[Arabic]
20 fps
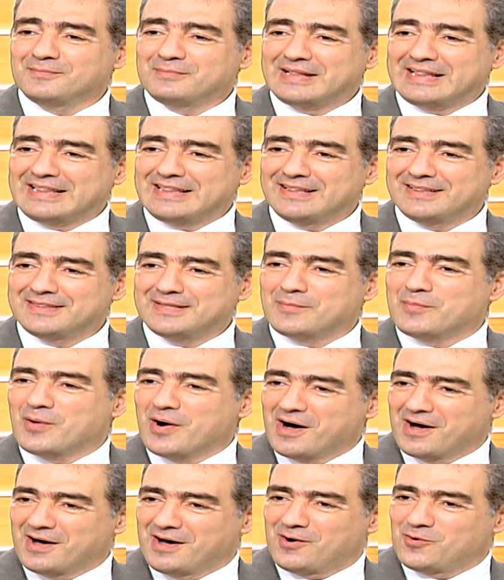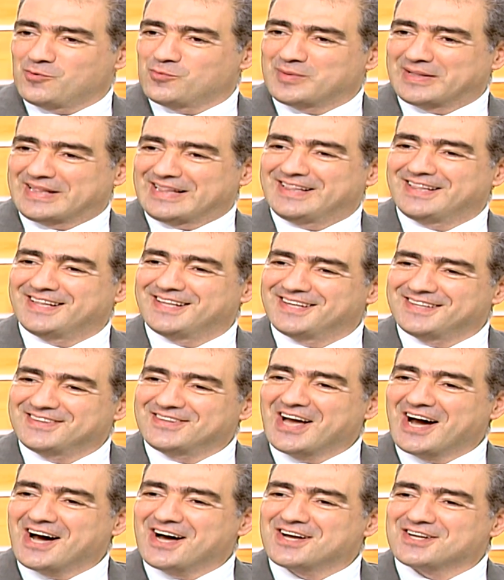مثل دباء او مثل
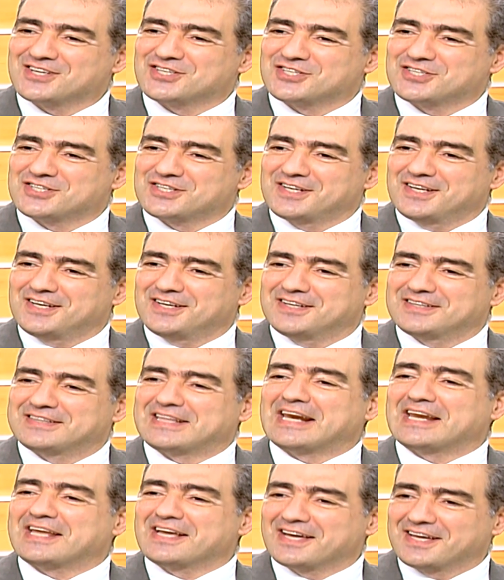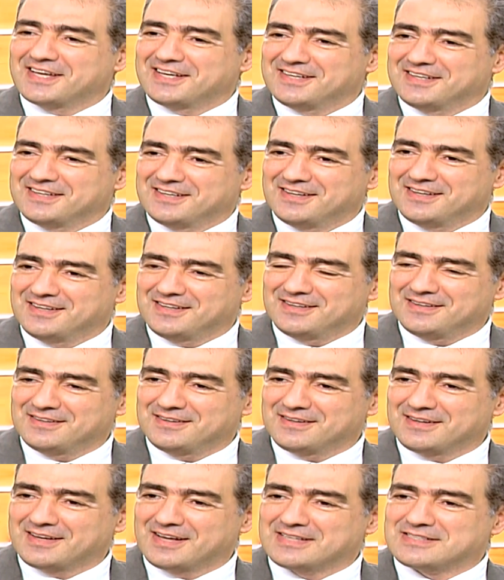نقاش تاريخي
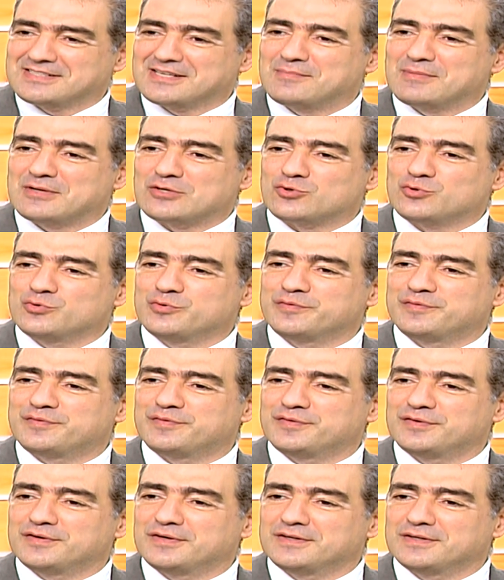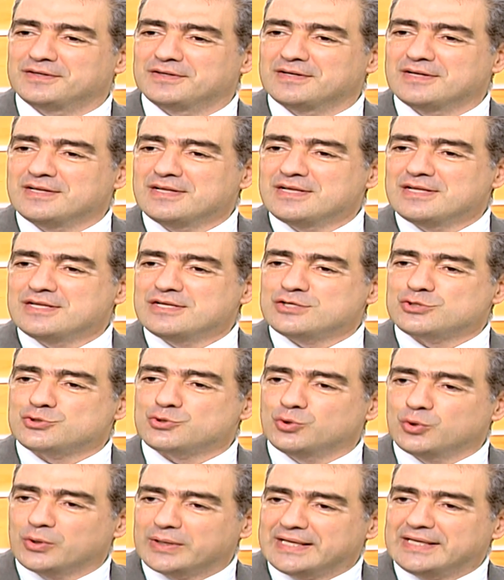خاصه لما نشوف
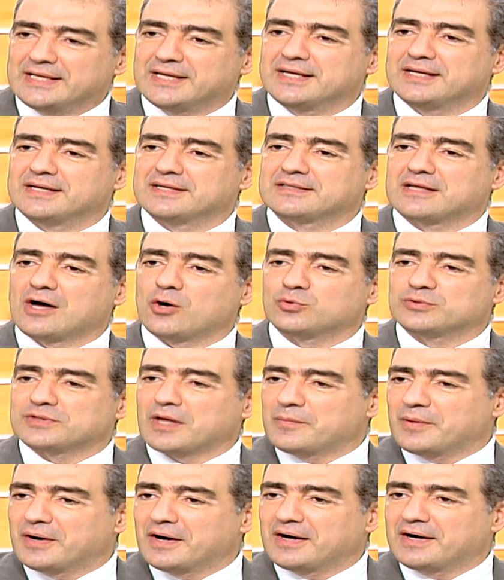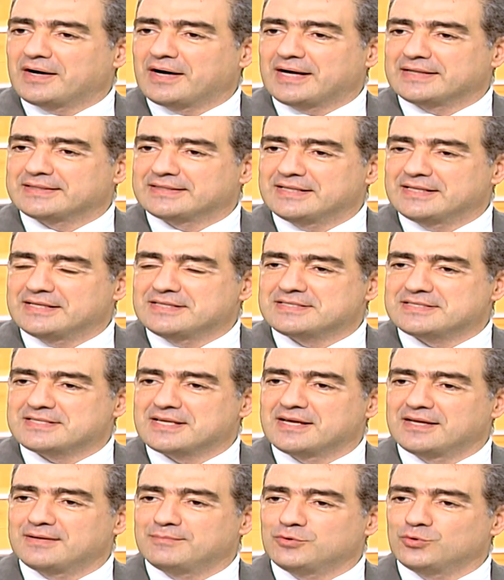سلوكيات او طبع عند
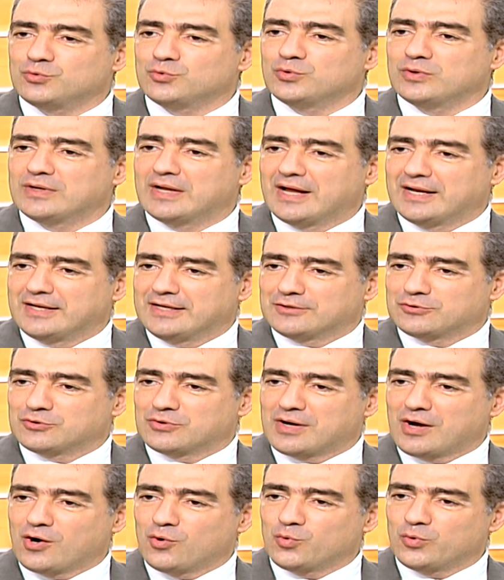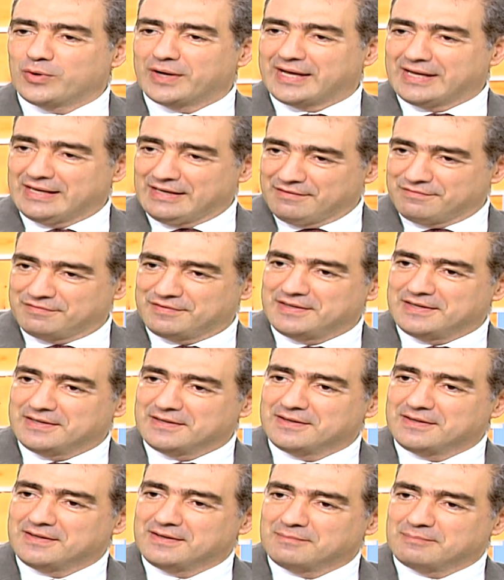الانسان بنقول هل يا ترى هو خلق فيه
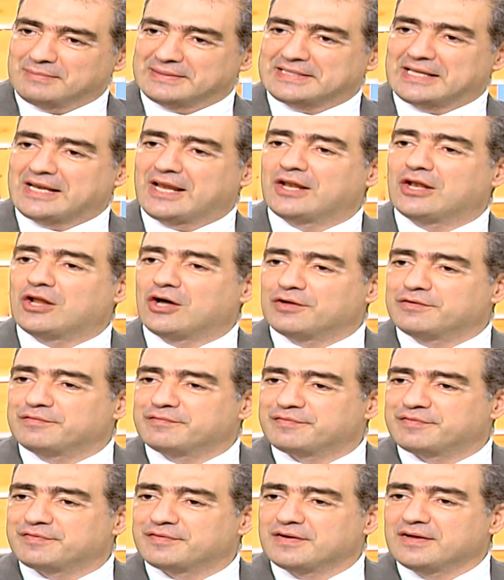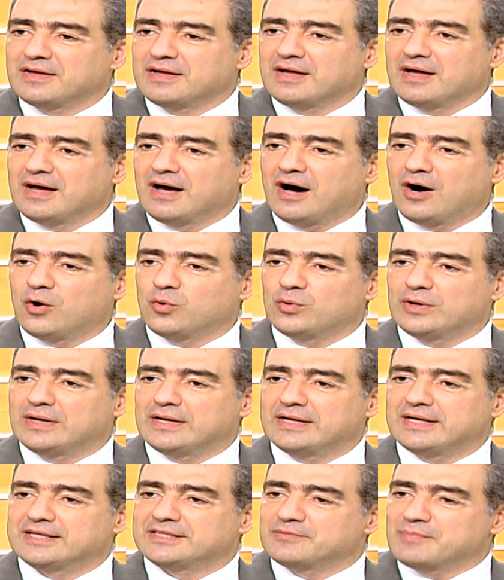مثلا العنف او
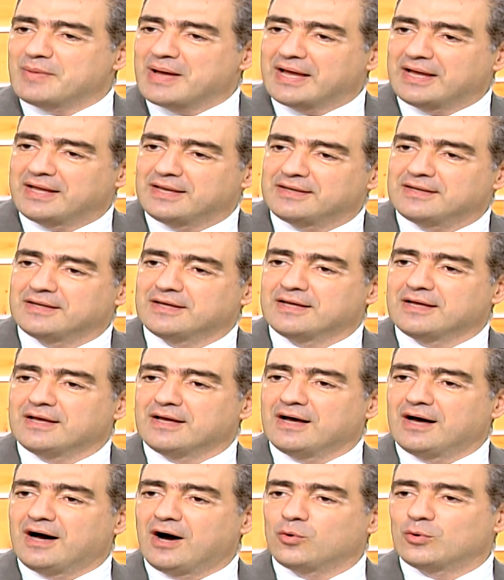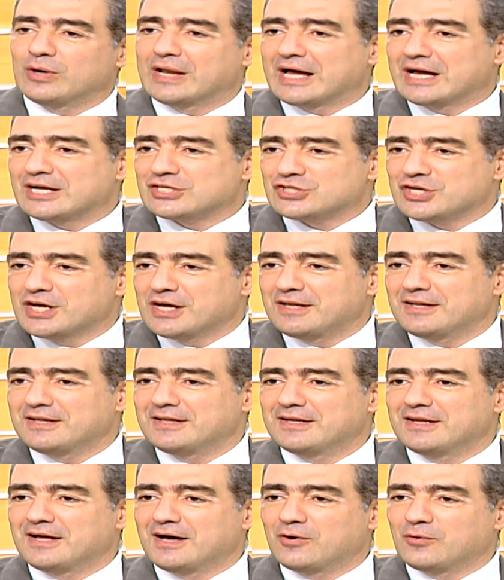الادمان او
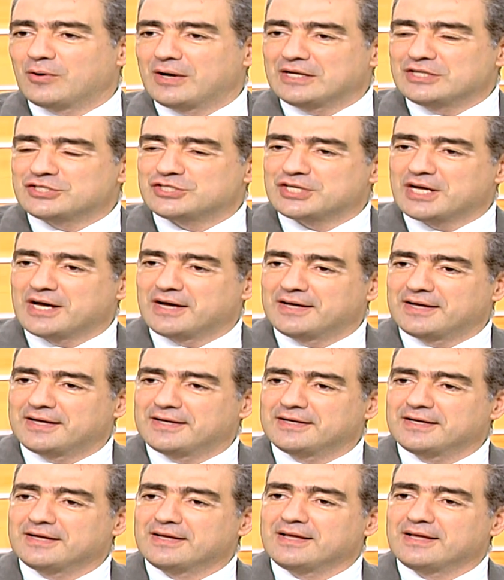الخجل او هالاشياء هاي